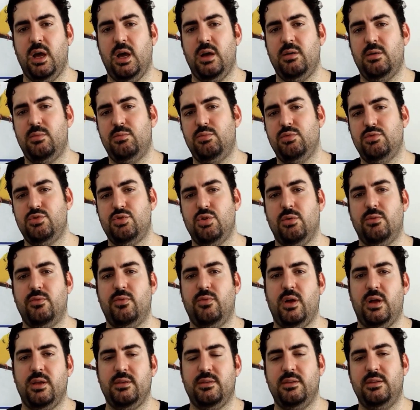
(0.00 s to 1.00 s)
Ama bu
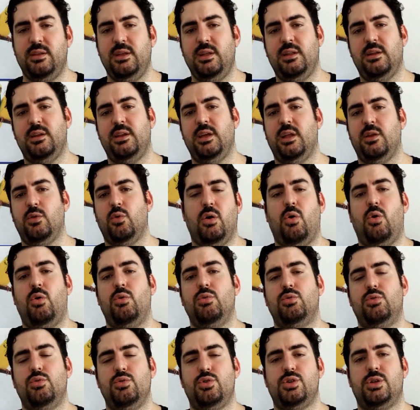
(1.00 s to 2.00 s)
çok fazla değildir. Yani
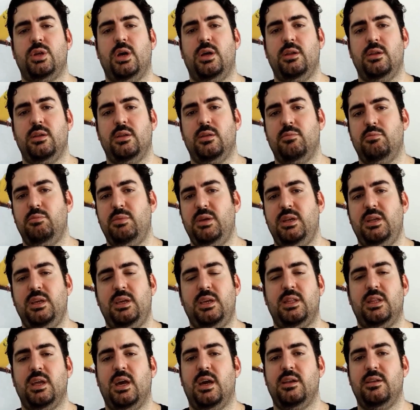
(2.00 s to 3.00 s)
10 kuştan
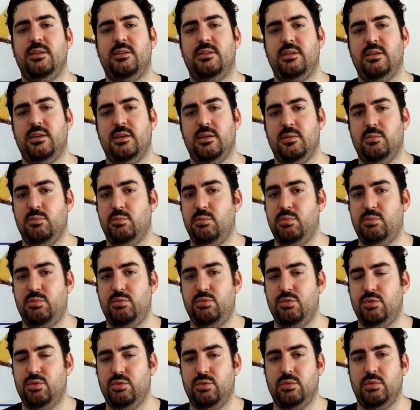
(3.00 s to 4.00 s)
1-2 tanesi
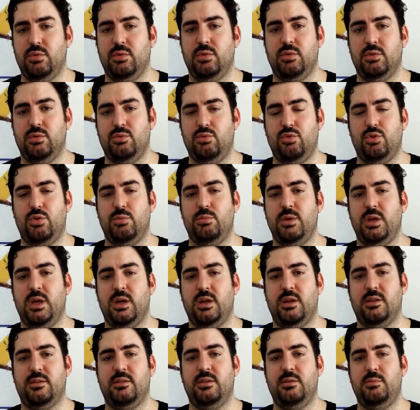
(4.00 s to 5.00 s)
bu e, durumu
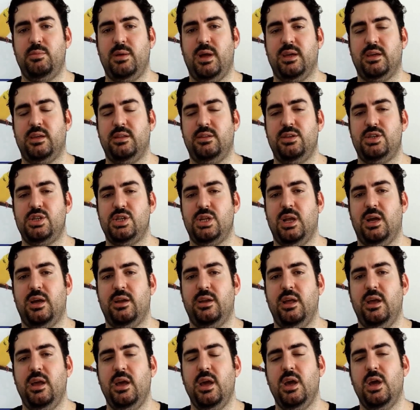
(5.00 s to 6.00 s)
yaratır belki
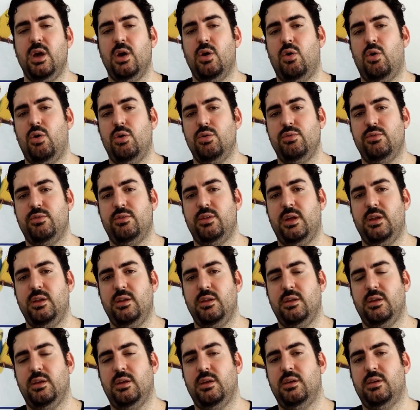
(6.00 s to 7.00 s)
dişilerde. O yüzden
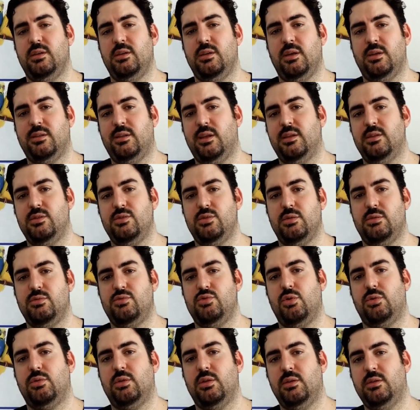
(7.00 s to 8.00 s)
e, zaten
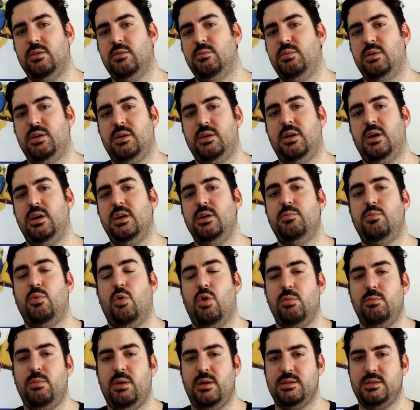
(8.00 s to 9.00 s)
çok da bir kayıp
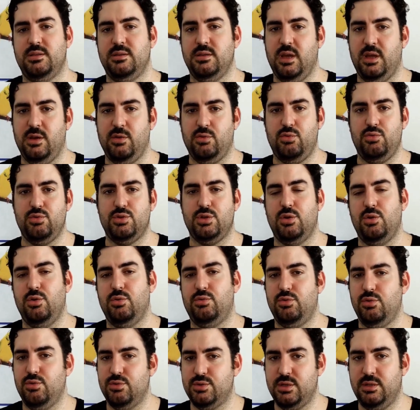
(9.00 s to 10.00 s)
olmaz. Yani güzel
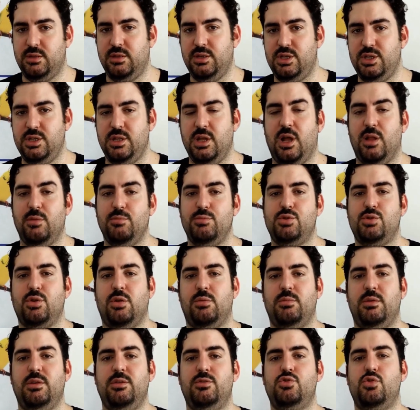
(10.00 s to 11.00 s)
ötüyorsa dişi de almış
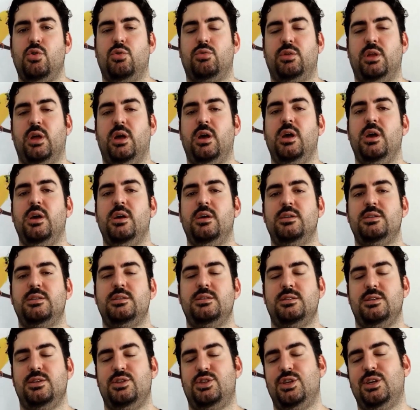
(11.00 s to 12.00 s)
olmaz. Çok da
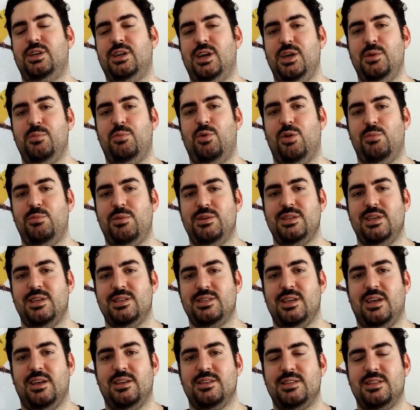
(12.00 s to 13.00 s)
sizin için kayıp olmaz
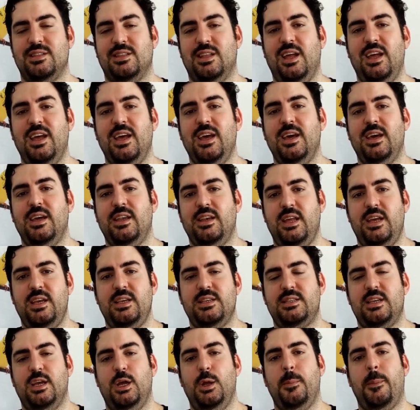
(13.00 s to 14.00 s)
esasında.
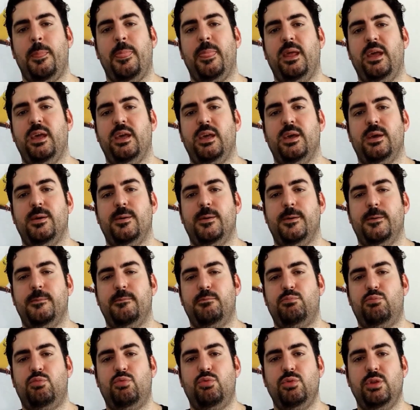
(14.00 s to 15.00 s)
Neyse e,
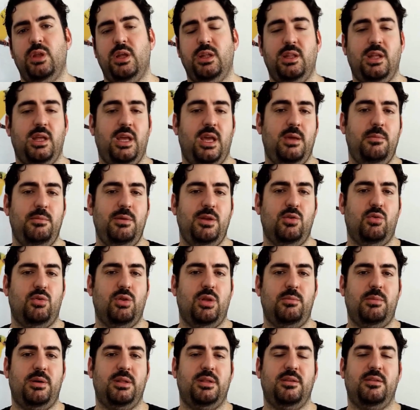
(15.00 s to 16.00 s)
bununla da emin
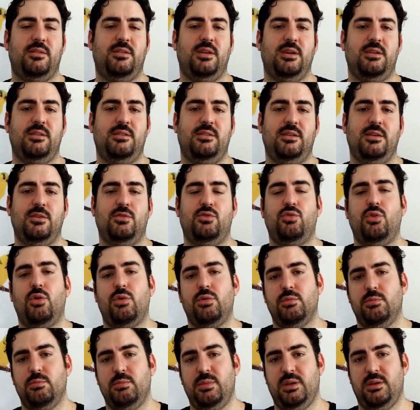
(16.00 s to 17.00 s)
olamadıysak size
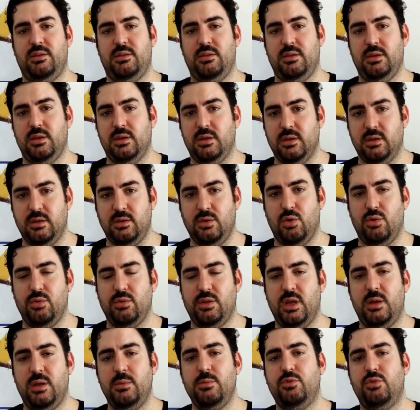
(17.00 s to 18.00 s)
son bir e,
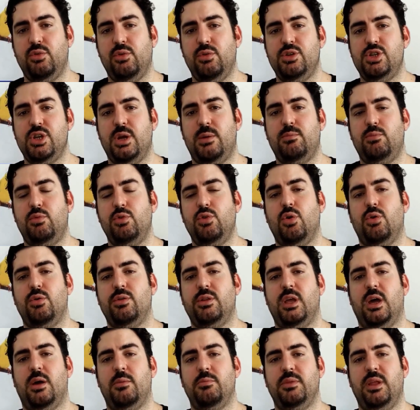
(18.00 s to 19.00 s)
yöntem söyleyeceğim. Bu
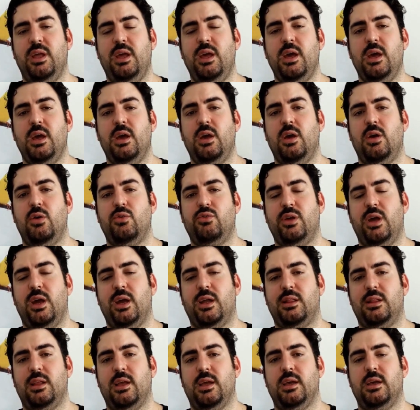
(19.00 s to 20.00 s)
yöntemde
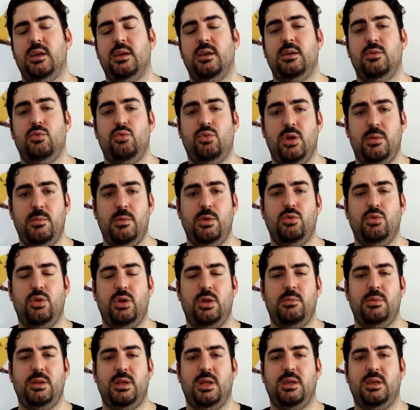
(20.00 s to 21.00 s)
özellikle üreme
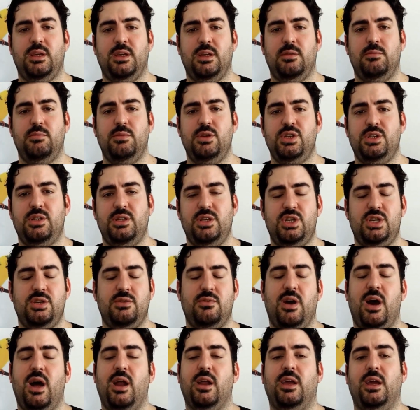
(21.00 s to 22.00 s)
dönemine girmiş
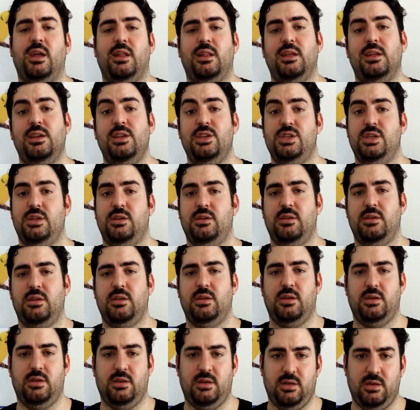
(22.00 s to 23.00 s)
dişi ve erkekler için
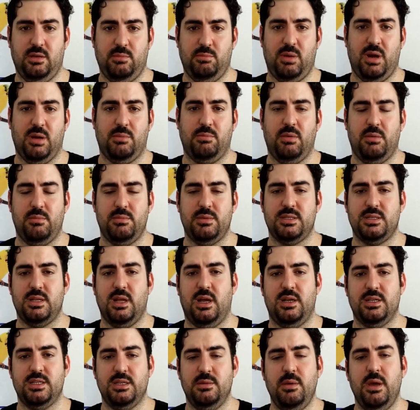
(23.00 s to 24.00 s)
e, bakmamız
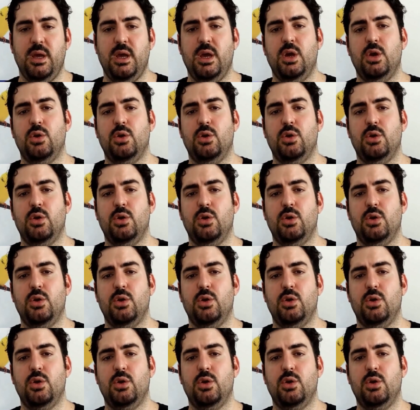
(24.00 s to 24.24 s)
lazım.